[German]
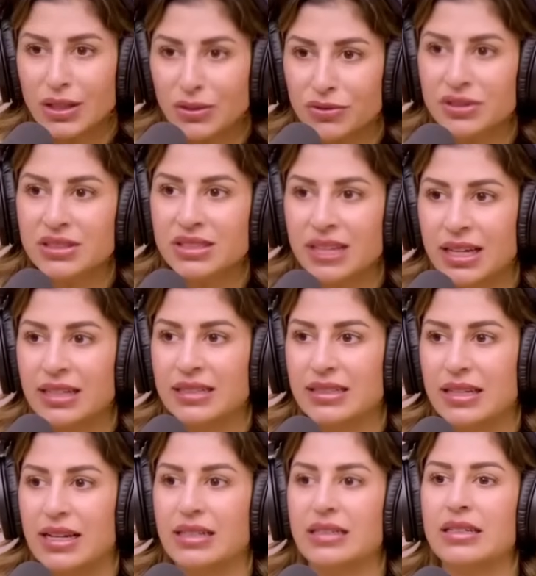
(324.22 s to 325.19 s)
von seiner
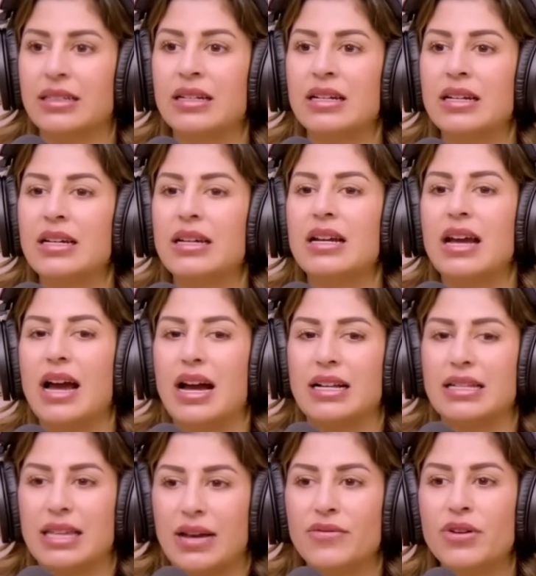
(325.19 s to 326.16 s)
Seite,
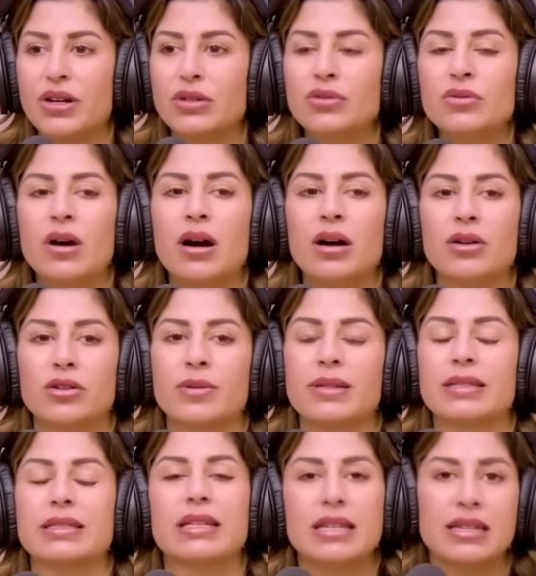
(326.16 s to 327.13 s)
als einfach nur
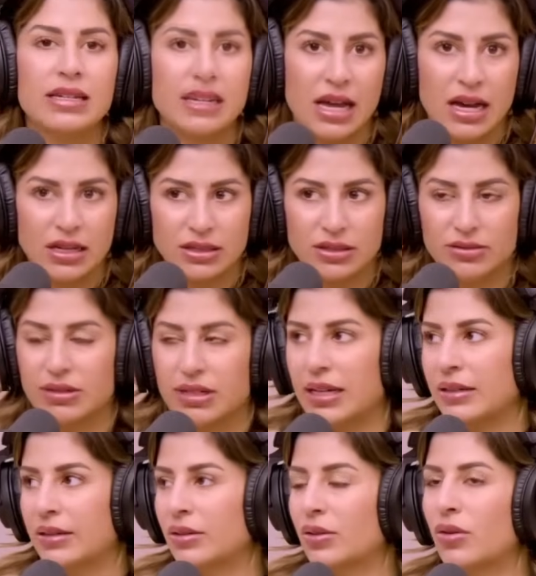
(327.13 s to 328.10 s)
über das Kind
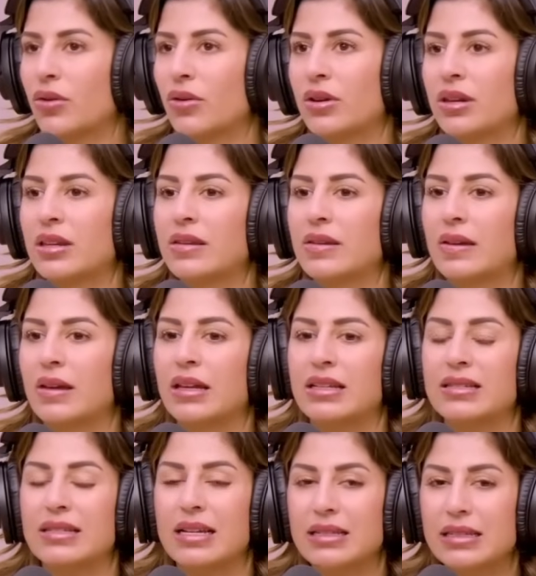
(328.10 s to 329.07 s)
nachzudenken. Und äh,
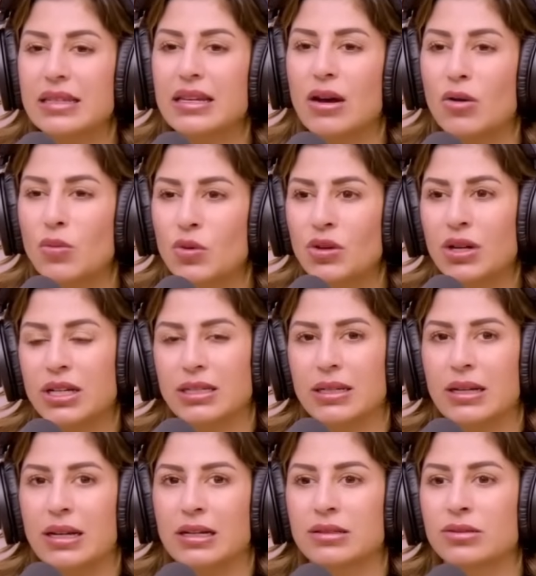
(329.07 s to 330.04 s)
das hat sich auch
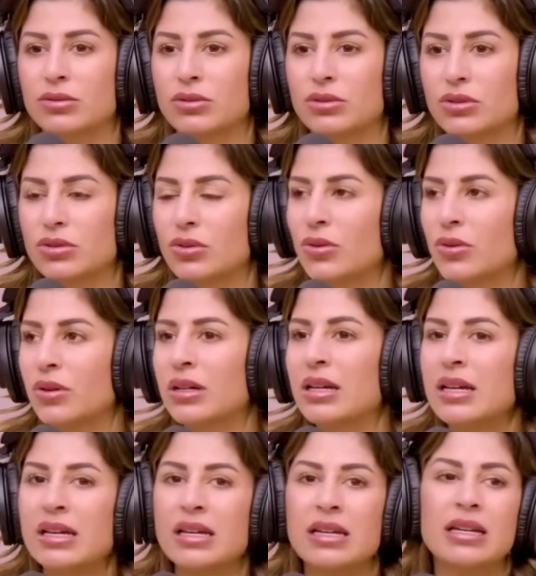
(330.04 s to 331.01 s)
monatelang so gezogen.
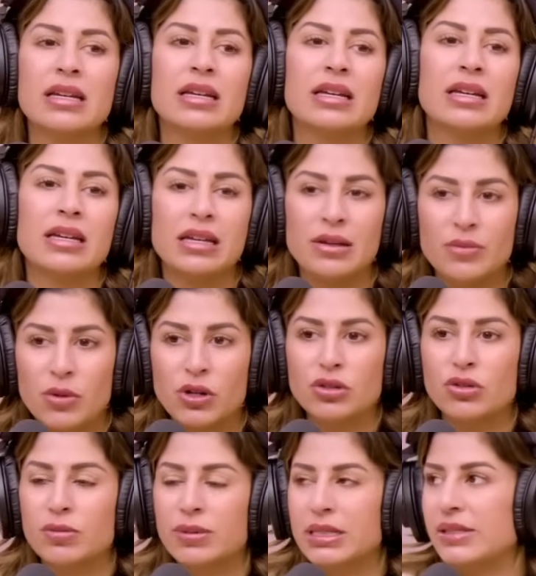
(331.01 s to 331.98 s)
Im
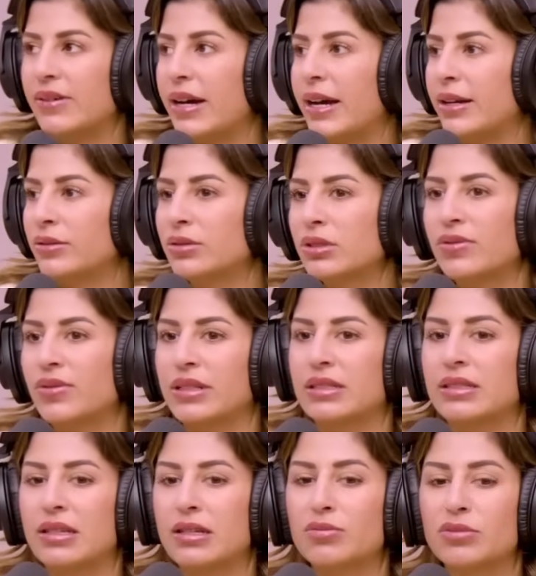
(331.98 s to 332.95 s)
Oktober
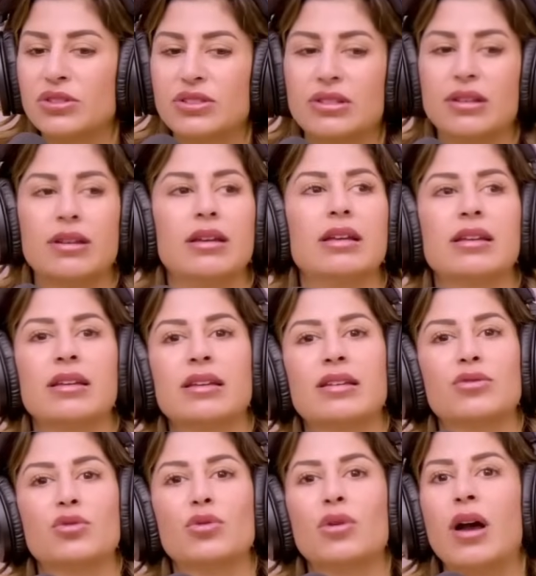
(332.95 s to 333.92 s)
2021 musste
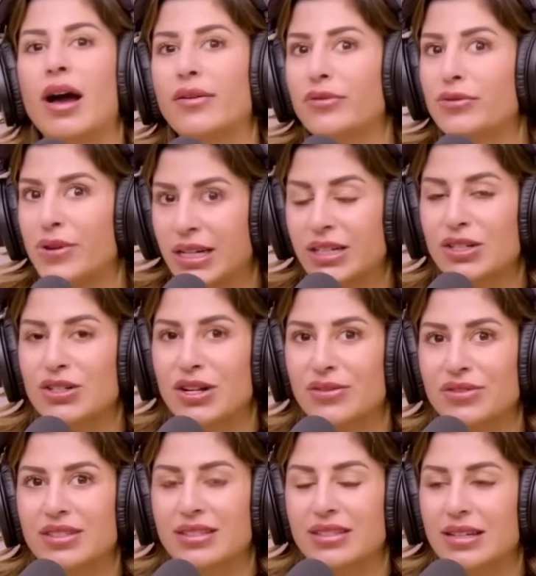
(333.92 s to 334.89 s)
ich sogar einen
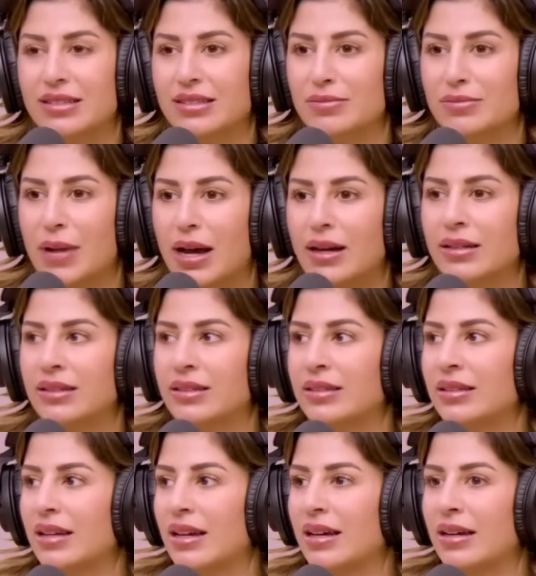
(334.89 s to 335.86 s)
Vaterschaftstest
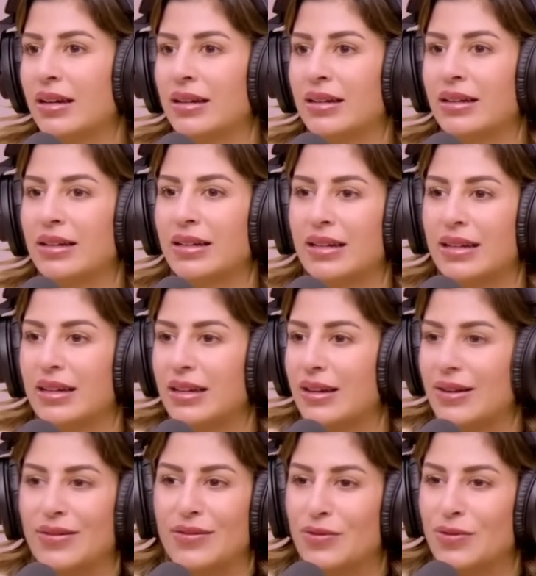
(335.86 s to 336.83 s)
machen, äh,
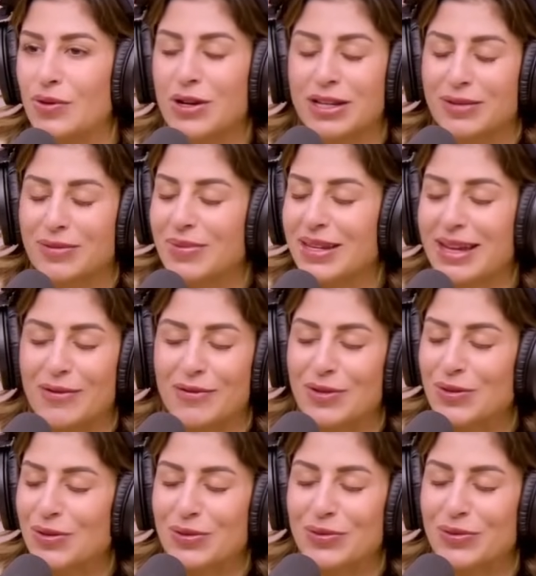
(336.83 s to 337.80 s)
wo ich mich
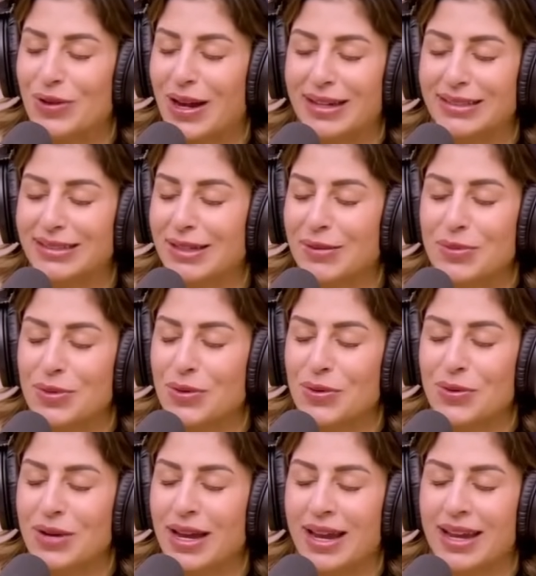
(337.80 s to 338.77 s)
einfach nur gefragt habe,
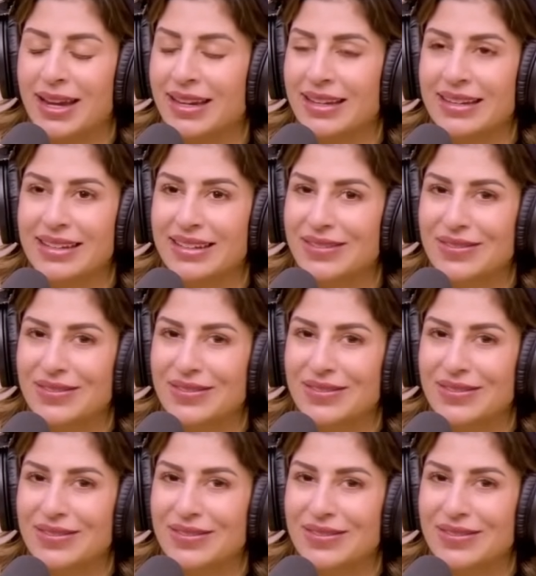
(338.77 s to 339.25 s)
okay,